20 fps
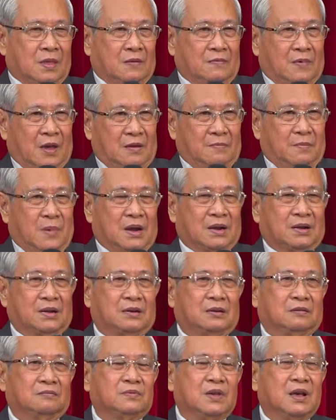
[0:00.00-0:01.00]
Vì vậy mà
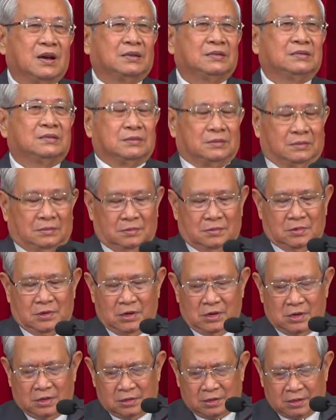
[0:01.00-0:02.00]
Cơ Đốc nhân
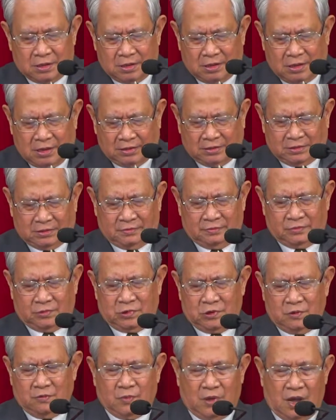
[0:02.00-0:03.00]
được tỉnh thức,
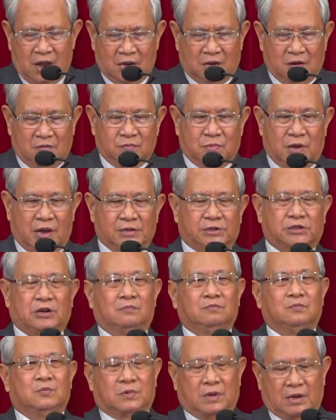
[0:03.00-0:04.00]
chúng ta không thể
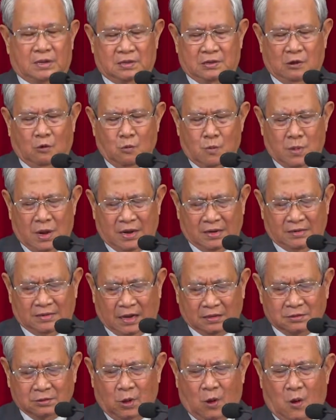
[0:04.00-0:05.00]
sống một cách giấu
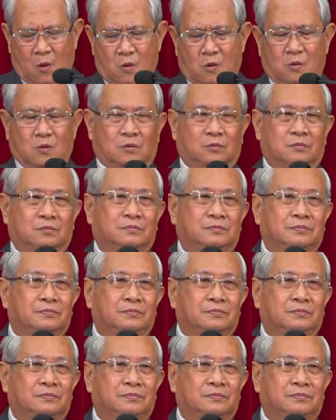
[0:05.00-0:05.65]
mình, ẩn tu,